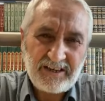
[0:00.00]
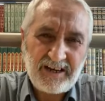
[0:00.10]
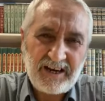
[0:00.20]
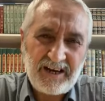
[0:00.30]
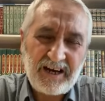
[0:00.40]

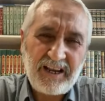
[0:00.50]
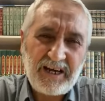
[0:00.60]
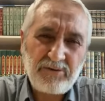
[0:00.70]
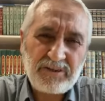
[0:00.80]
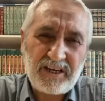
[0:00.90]
Ha
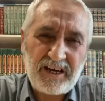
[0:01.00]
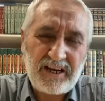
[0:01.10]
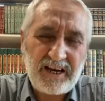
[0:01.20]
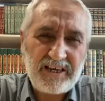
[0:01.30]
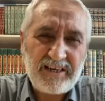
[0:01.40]
Allahu
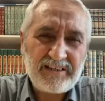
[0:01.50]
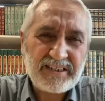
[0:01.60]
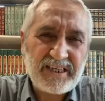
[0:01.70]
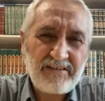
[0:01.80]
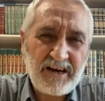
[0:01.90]
Teala
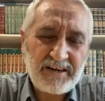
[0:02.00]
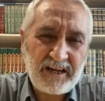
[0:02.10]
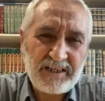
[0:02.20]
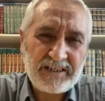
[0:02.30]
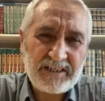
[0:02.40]
sever
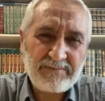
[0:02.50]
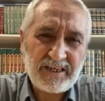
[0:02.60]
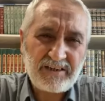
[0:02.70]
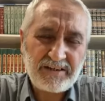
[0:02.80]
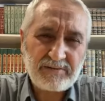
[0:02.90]
alır
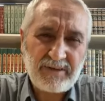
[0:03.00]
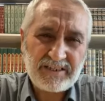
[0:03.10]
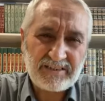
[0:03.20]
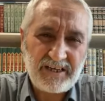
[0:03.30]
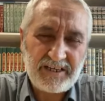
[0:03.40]
kimse
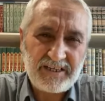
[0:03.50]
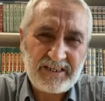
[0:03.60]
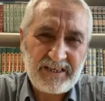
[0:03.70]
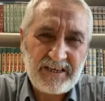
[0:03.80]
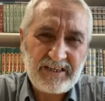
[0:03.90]
karışmaz yani.
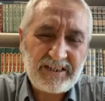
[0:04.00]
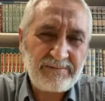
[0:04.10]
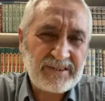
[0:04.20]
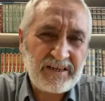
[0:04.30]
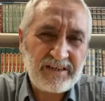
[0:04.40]

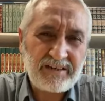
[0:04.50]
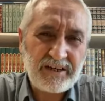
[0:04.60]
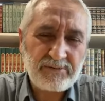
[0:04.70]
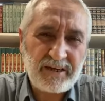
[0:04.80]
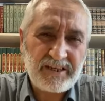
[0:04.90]
Kimsenin
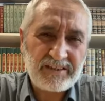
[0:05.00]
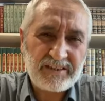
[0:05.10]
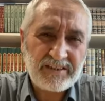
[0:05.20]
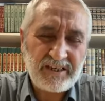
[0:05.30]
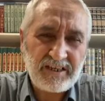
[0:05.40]
karışma
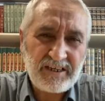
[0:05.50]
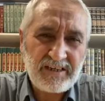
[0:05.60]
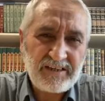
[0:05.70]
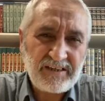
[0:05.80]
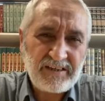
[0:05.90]
yetkisi
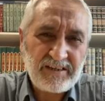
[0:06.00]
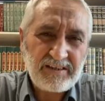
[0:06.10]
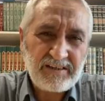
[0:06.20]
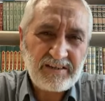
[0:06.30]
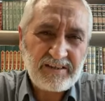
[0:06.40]

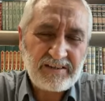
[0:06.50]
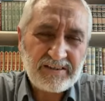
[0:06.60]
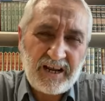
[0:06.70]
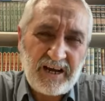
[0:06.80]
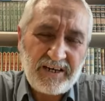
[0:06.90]

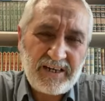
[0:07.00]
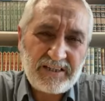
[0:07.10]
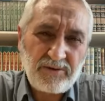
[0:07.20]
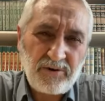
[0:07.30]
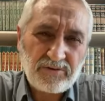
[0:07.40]

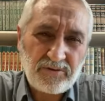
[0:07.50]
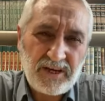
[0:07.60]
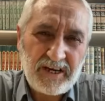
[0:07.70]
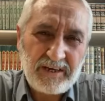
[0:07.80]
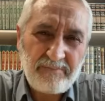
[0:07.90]
selahiyeti yoktur
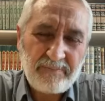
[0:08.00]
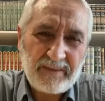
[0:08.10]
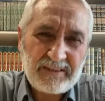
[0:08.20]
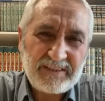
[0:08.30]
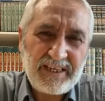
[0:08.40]
yani.
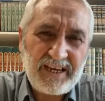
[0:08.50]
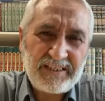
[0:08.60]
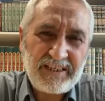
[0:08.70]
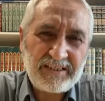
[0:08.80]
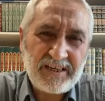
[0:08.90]

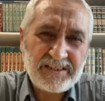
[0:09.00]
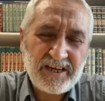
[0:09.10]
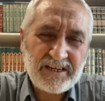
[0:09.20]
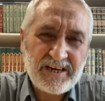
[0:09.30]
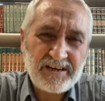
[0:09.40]
Dilediğinde
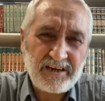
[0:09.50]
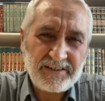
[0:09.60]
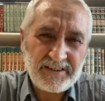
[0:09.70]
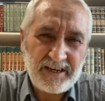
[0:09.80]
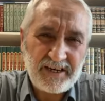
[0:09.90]
çeker
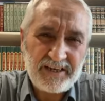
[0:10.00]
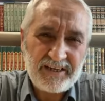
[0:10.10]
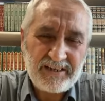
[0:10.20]
alır yani.